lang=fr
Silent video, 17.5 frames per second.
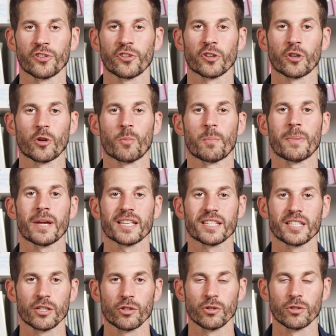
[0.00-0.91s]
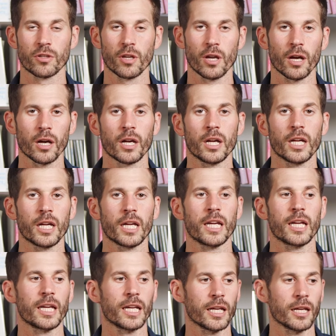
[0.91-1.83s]
en tant que persécuteur,
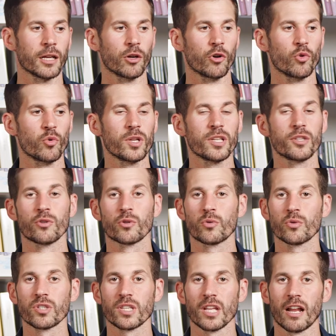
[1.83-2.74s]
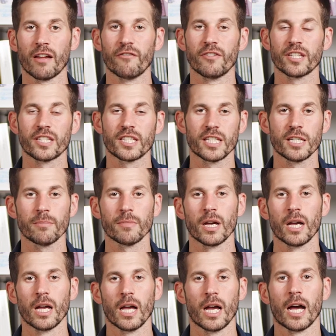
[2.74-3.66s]
et lui, du coup, c'est la victime,
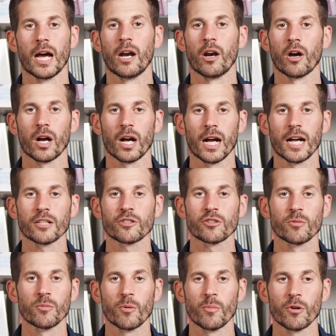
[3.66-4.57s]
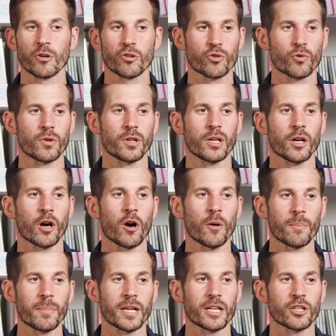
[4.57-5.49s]
alors à ce moment, je lui
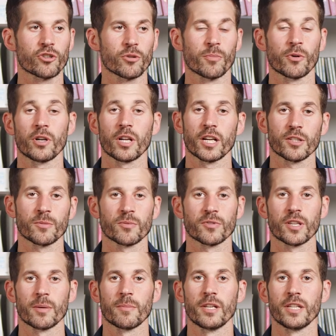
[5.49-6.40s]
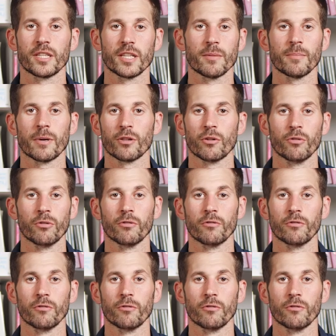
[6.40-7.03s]
empêche de prendre la responsabilité bah, de